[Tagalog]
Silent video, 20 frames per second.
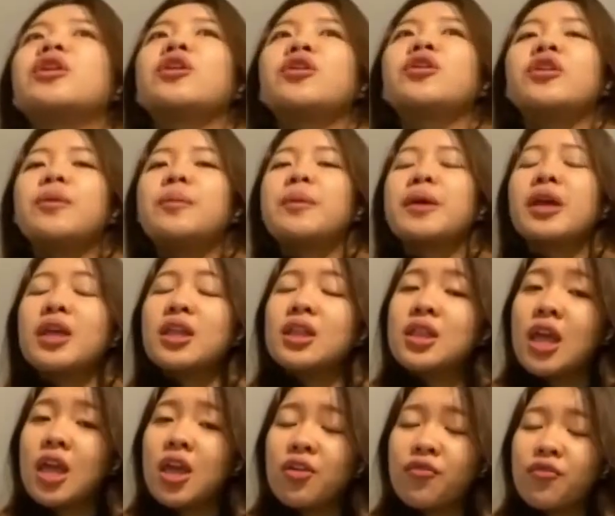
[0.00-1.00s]
ko na maging
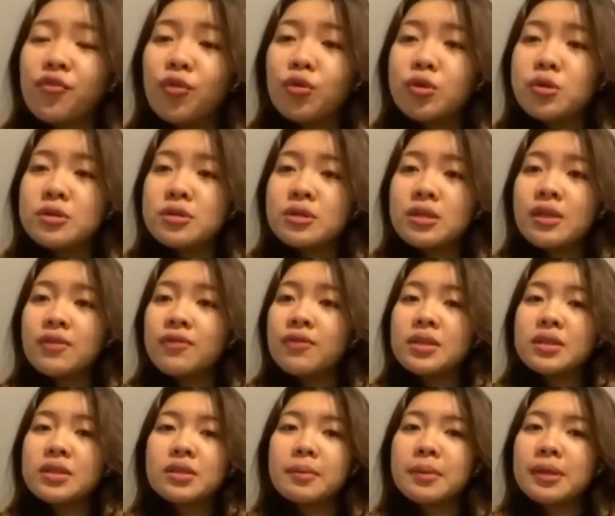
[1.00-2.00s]
thankful
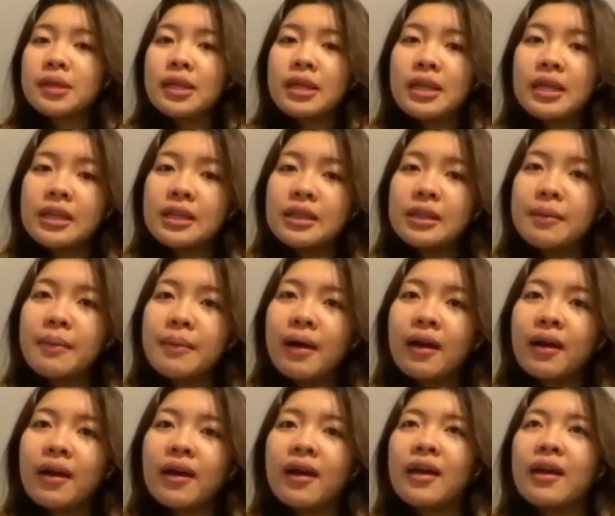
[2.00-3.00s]
even sa maliliit na
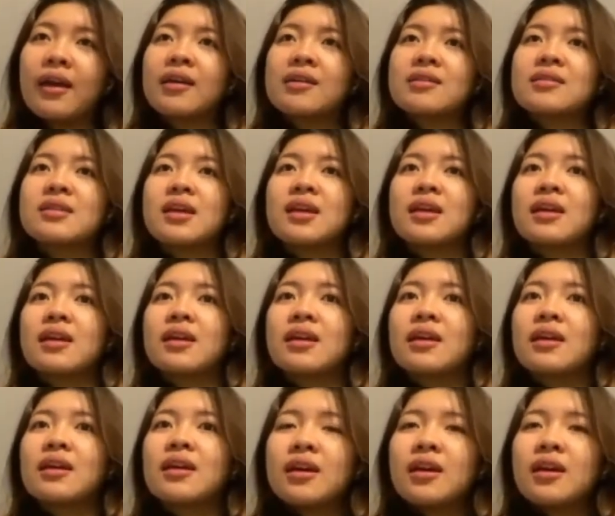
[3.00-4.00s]
bagay kasi
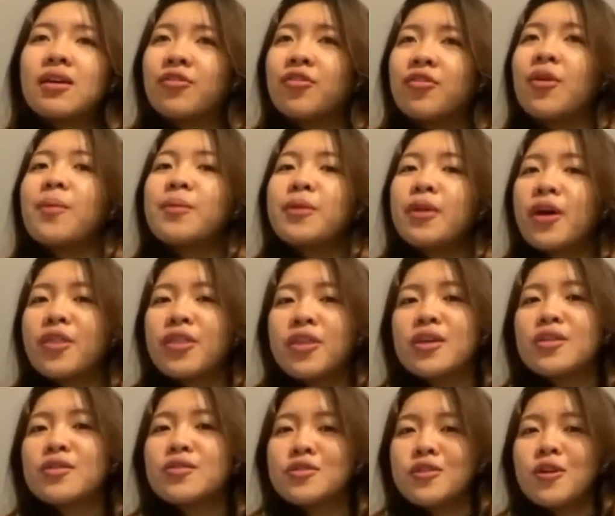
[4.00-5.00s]
from nothing
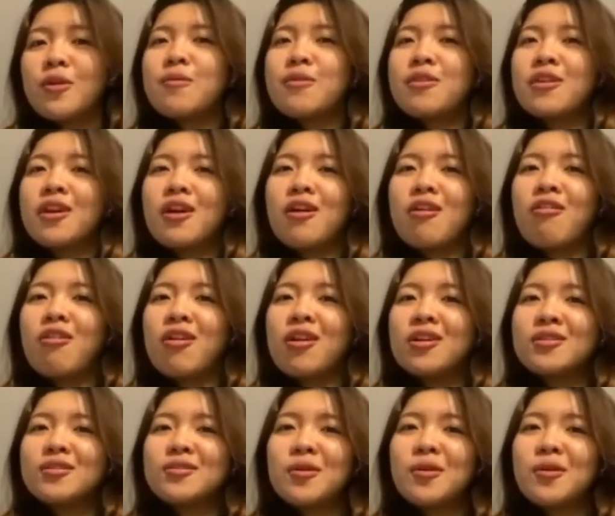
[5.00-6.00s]
to something ako eh.
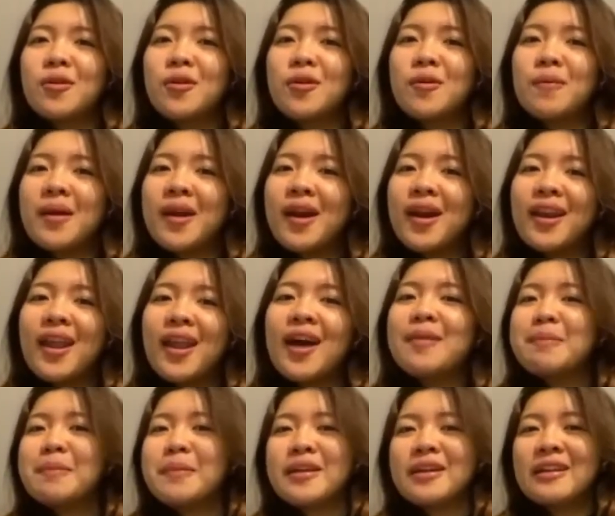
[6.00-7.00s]
So, parang lahat
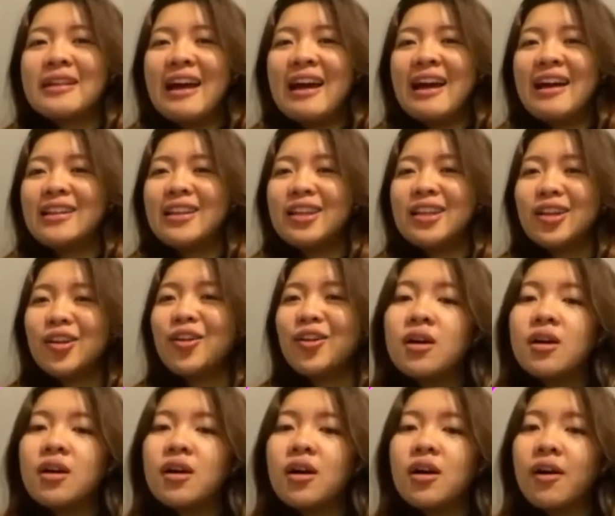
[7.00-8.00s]
pinagdaanan ko.
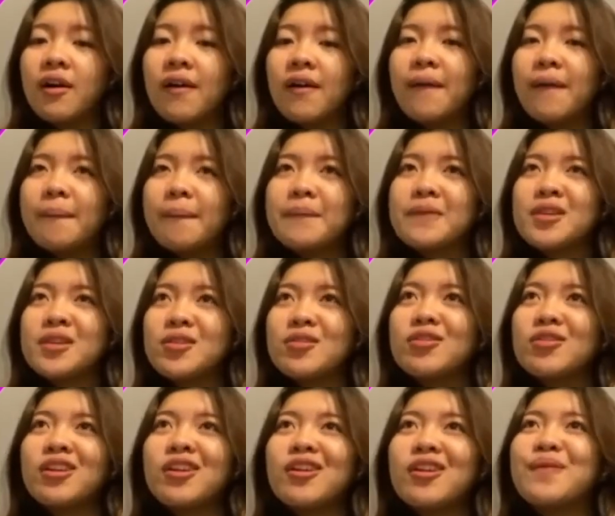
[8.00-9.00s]
Um,
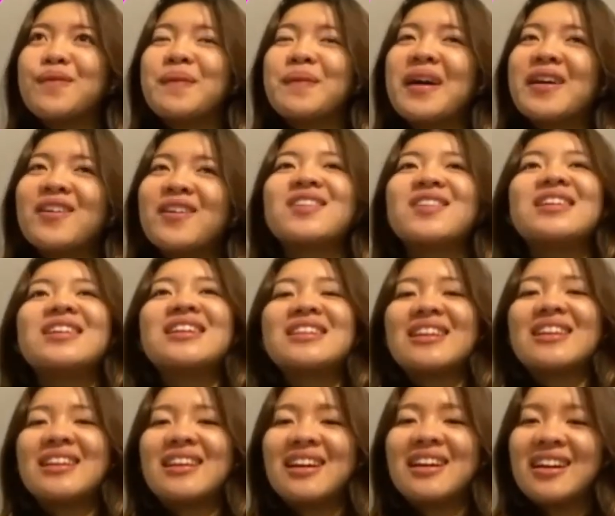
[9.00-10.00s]
siguro yung payo ko
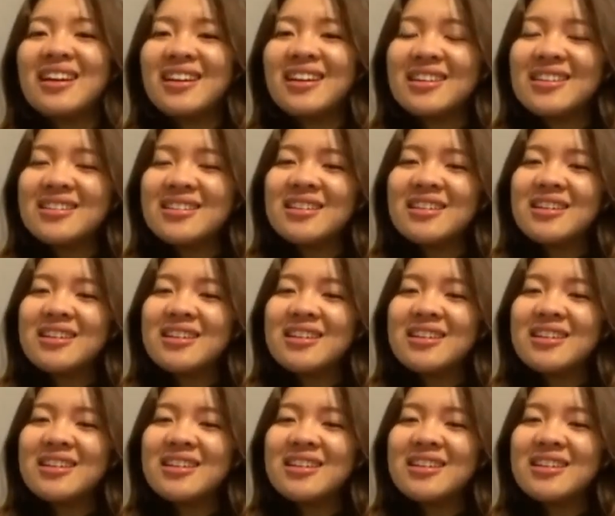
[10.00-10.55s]
lang talaga is